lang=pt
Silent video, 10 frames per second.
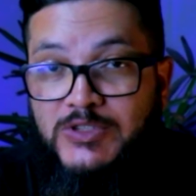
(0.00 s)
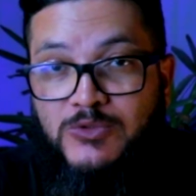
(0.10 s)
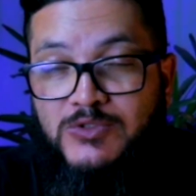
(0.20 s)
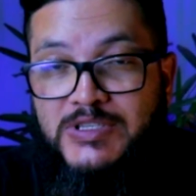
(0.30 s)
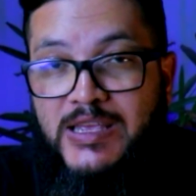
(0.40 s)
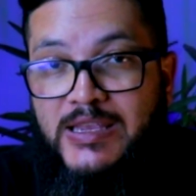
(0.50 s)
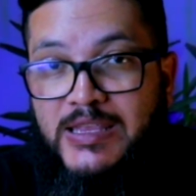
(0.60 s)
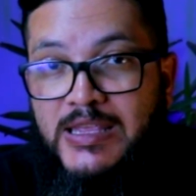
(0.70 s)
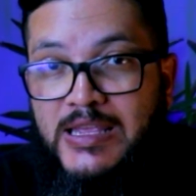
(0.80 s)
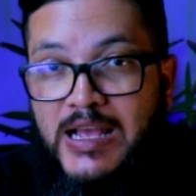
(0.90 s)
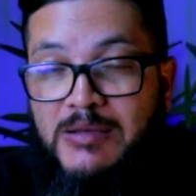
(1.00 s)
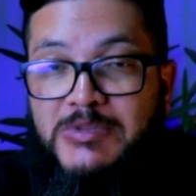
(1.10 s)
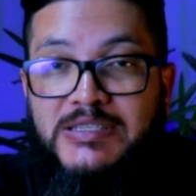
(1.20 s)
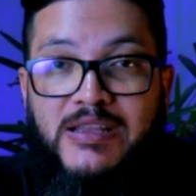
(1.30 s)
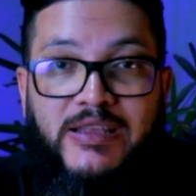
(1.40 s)
você consegue
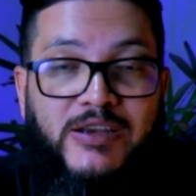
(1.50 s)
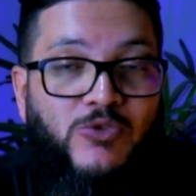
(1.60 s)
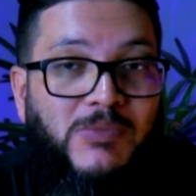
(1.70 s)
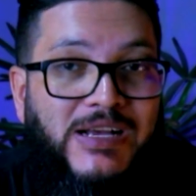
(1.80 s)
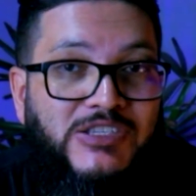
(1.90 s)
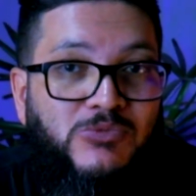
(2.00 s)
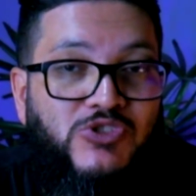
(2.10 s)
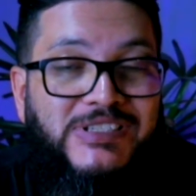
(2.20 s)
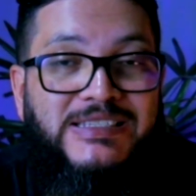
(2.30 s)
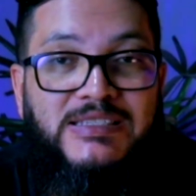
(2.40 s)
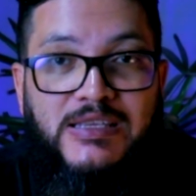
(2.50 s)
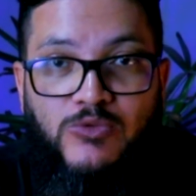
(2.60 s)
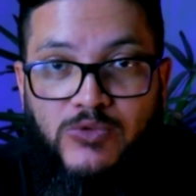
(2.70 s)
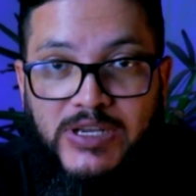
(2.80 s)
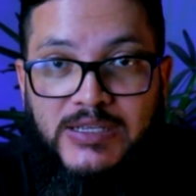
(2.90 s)
abstrair o máximo de
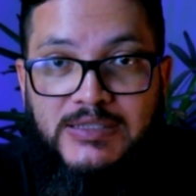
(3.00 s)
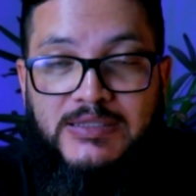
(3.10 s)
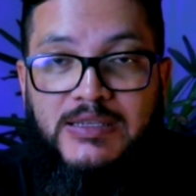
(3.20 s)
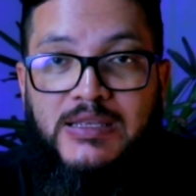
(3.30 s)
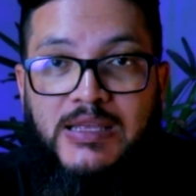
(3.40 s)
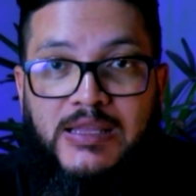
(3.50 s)
segurança